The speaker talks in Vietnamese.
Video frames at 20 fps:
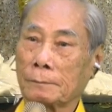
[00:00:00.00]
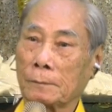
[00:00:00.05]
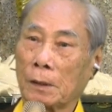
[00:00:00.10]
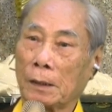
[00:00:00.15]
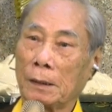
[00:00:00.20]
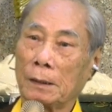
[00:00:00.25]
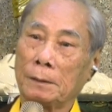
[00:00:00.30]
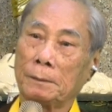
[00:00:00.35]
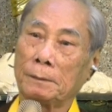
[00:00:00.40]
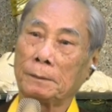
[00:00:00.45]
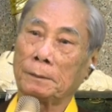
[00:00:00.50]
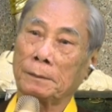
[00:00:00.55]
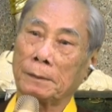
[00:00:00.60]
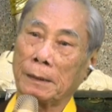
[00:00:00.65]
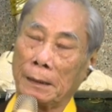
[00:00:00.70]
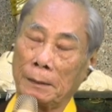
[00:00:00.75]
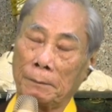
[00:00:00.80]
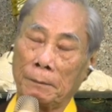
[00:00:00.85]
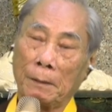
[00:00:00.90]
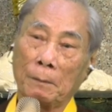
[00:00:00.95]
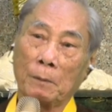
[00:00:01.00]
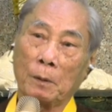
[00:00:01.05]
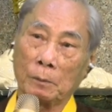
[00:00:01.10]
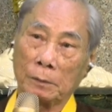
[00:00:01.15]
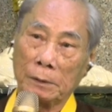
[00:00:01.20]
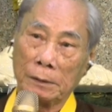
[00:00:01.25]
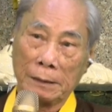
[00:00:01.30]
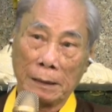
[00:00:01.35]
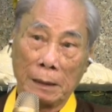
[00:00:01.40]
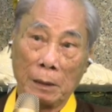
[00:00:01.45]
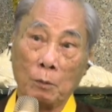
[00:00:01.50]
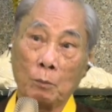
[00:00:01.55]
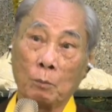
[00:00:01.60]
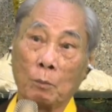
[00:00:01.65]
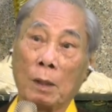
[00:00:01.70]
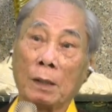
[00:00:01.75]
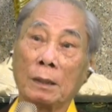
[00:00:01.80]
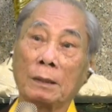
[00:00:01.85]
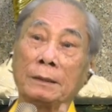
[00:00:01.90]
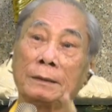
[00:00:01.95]
thì cái pháp môn thứ 6
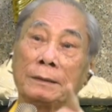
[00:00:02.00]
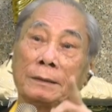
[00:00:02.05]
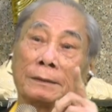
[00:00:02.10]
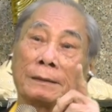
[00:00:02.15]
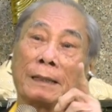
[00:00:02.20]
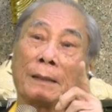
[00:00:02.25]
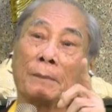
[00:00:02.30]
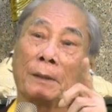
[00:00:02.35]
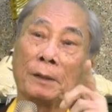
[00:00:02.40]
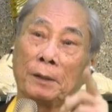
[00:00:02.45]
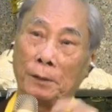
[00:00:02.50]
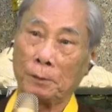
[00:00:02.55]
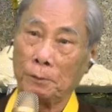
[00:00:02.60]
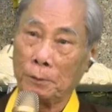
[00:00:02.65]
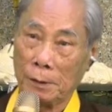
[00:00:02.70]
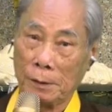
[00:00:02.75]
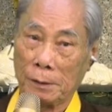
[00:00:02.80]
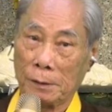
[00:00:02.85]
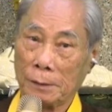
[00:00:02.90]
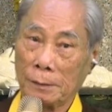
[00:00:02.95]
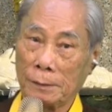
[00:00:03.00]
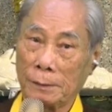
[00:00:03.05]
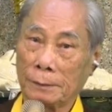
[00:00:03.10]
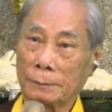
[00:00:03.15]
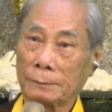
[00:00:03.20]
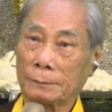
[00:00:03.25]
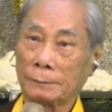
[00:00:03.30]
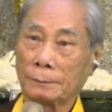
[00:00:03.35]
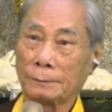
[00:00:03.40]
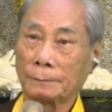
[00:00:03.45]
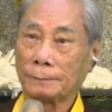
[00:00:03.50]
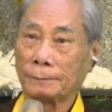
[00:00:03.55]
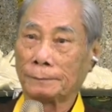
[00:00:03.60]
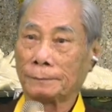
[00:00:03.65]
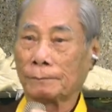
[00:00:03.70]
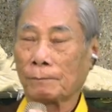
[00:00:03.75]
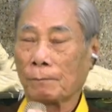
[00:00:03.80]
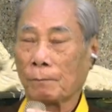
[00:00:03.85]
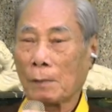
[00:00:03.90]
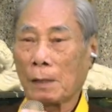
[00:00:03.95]
mới người ta mới hiểu được.
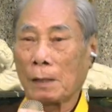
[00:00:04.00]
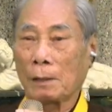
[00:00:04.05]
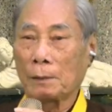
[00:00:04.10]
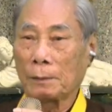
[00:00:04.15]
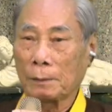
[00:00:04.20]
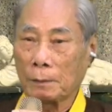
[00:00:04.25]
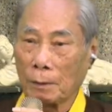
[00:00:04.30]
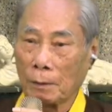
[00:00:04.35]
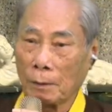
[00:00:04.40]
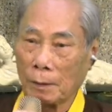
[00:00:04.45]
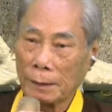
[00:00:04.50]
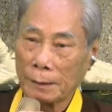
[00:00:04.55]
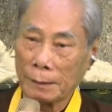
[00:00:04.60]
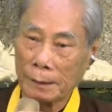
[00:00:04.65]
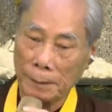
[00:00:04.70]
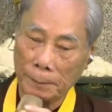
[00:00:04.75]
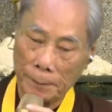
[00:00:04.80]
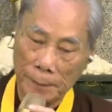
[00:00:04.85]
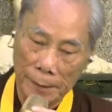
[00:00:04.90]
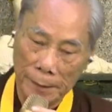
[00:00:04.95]
Rồi con hỏi tiếp